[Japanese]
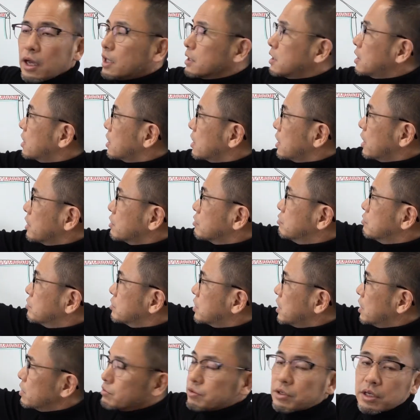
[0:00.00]
暖かい空
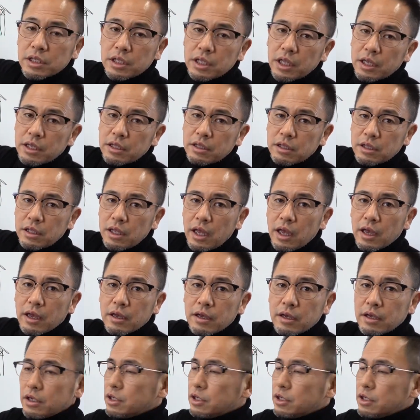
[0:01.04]
気が抜けていって